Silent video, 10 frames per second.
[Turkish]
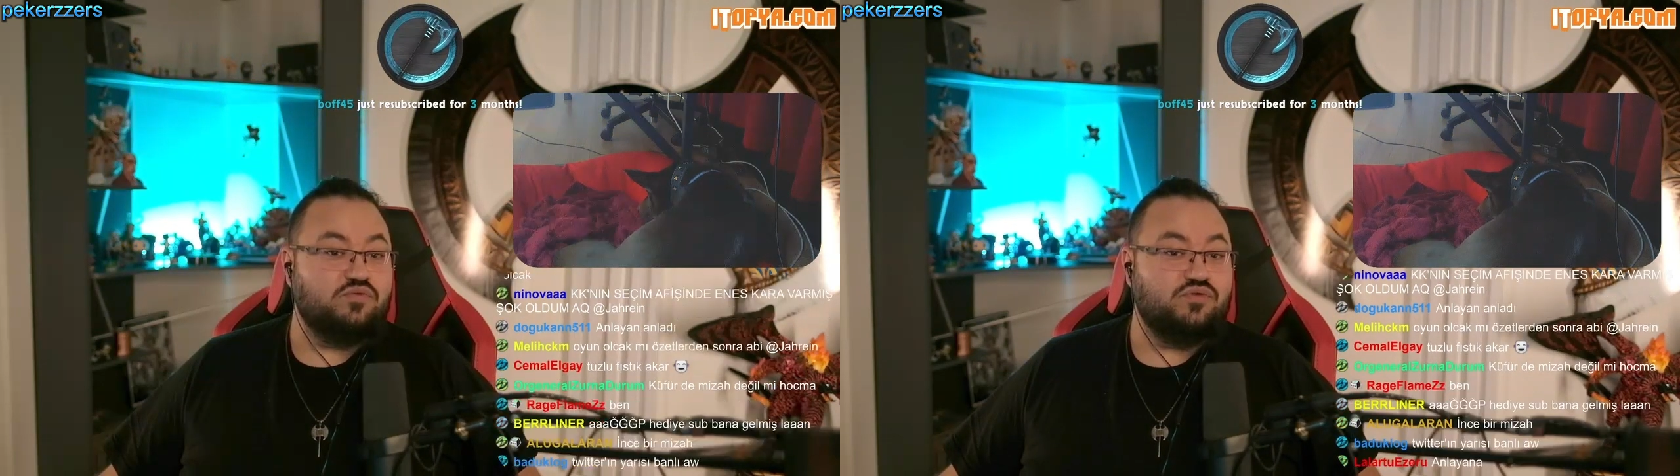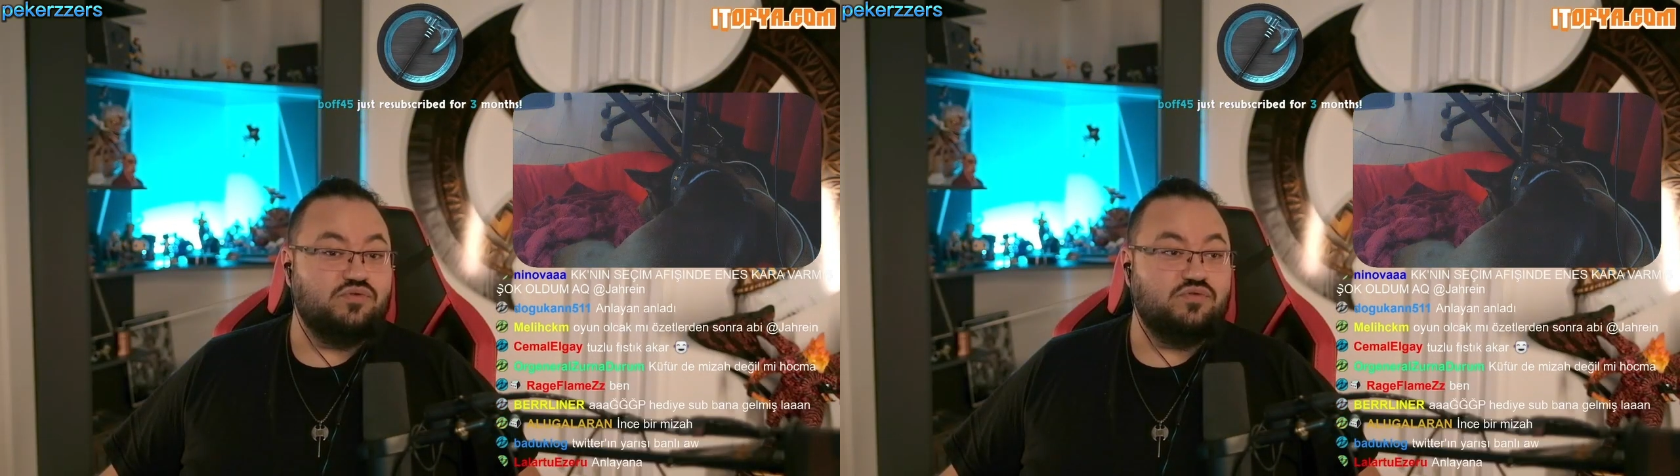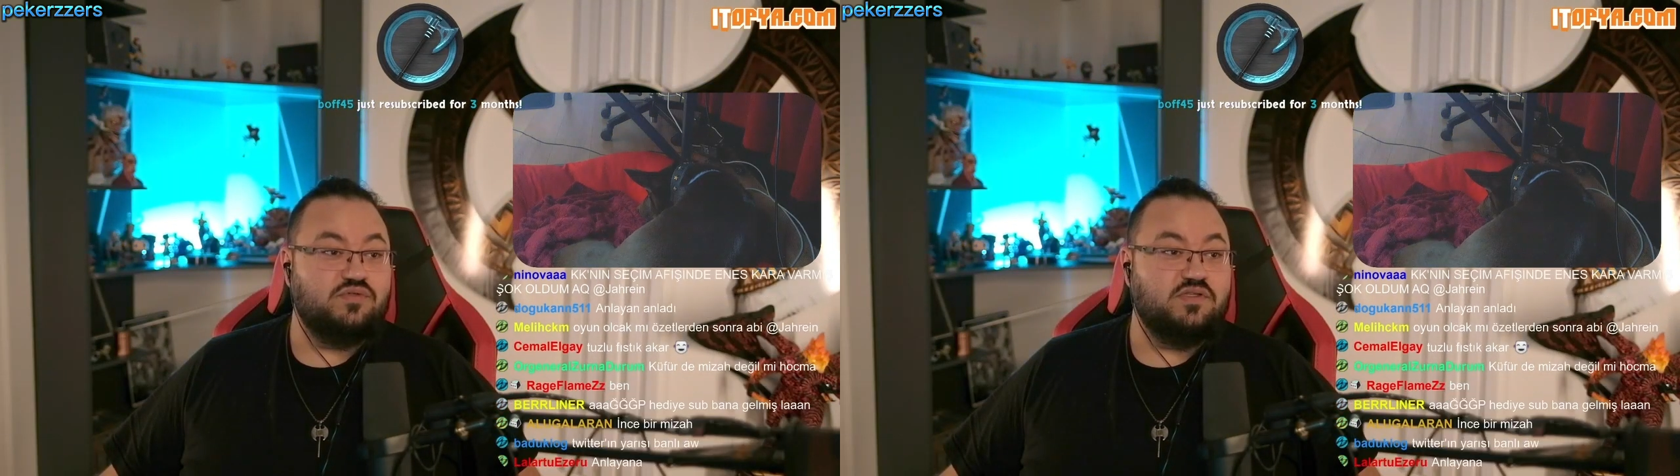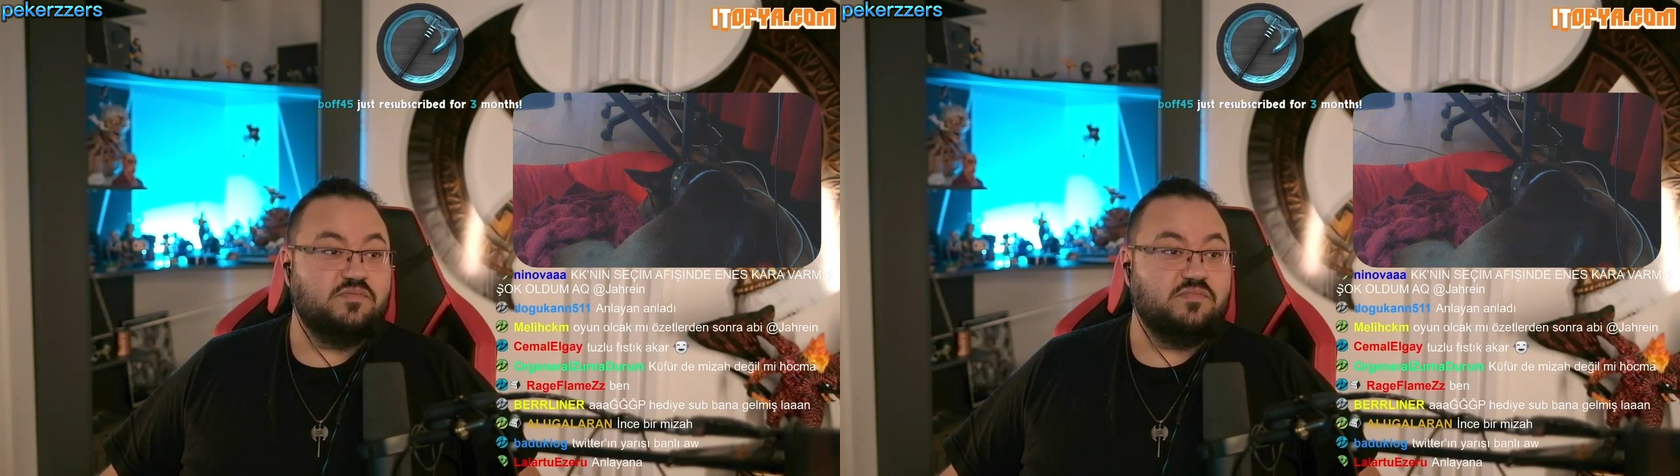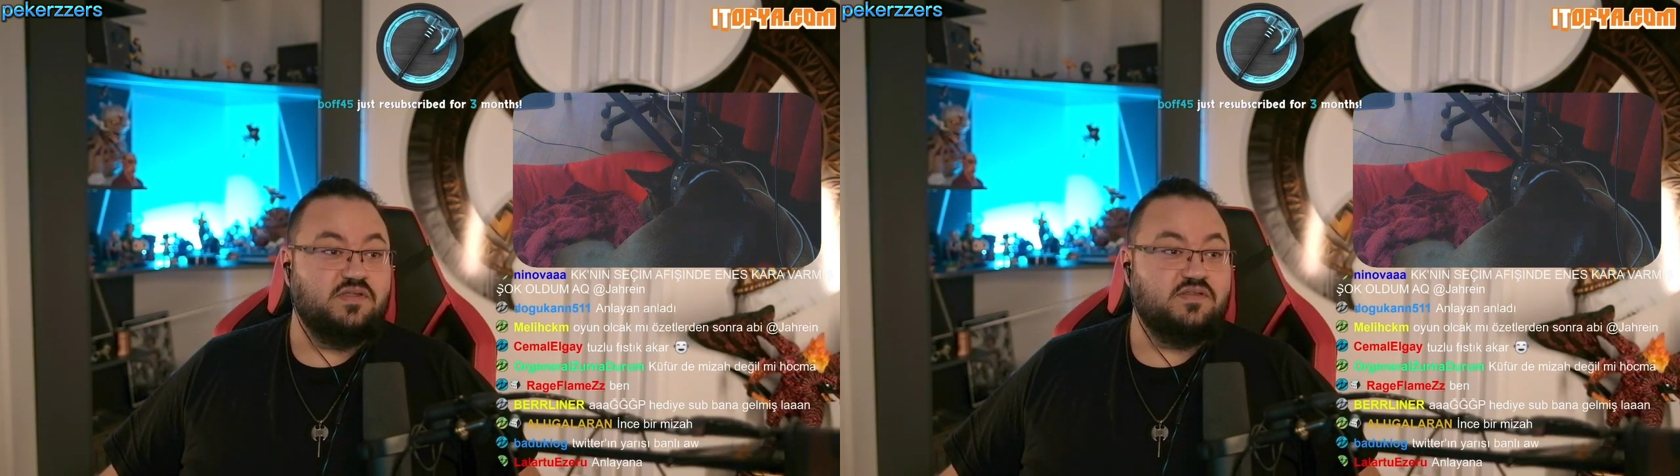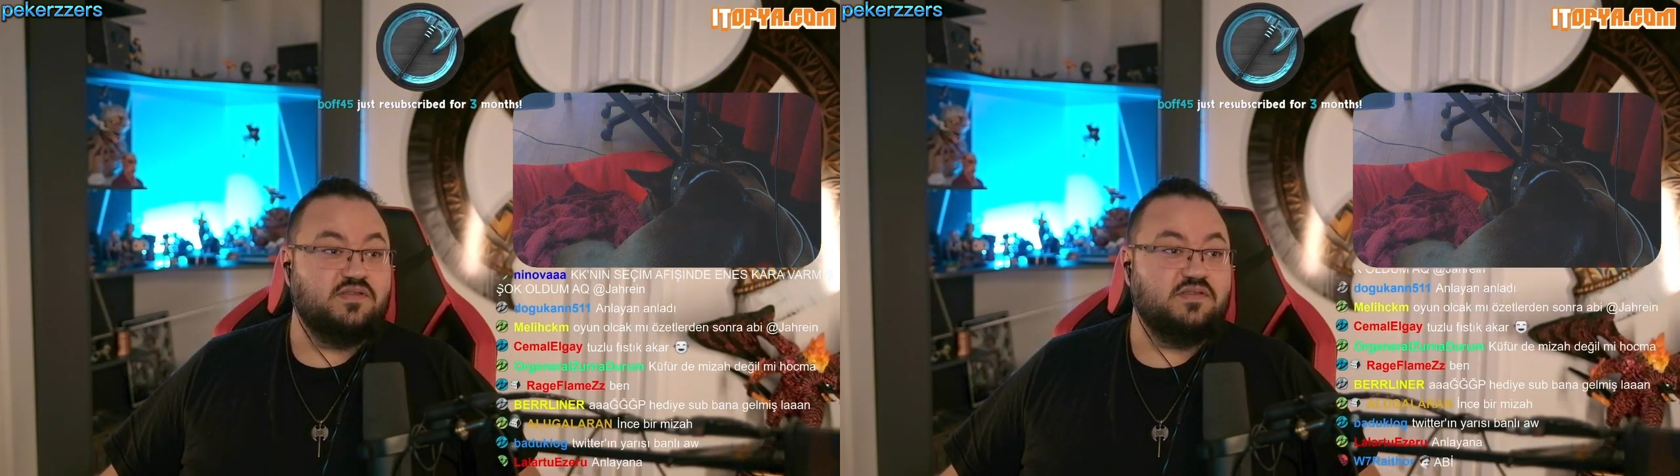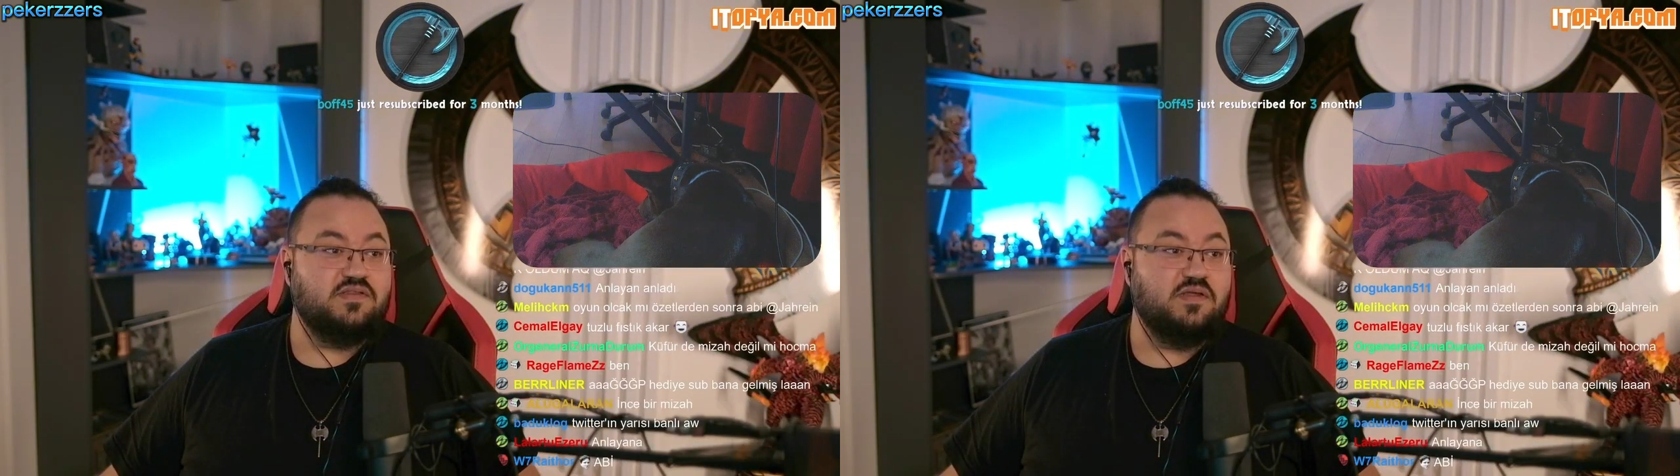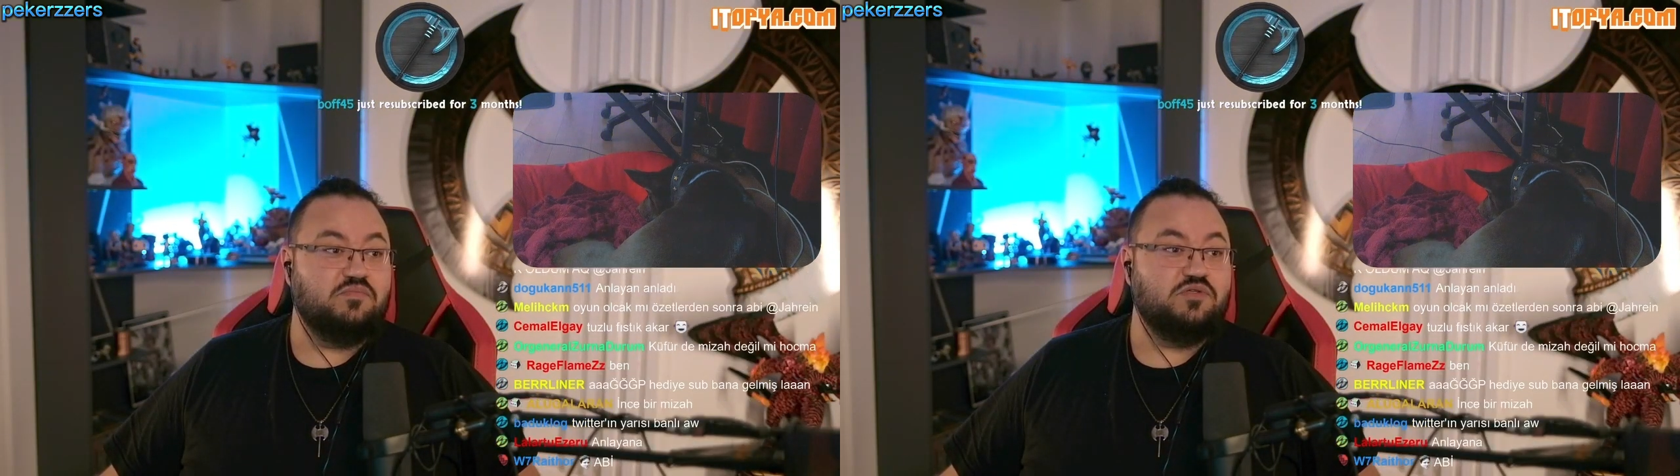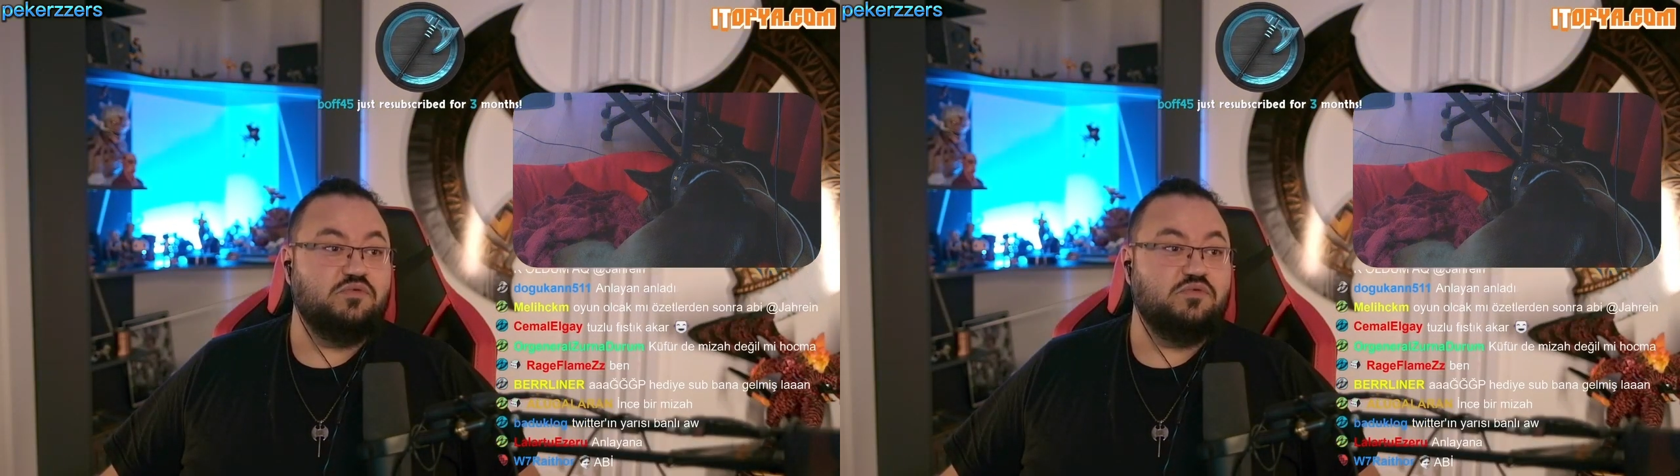çocuğu dedim diye tetiklenmiş.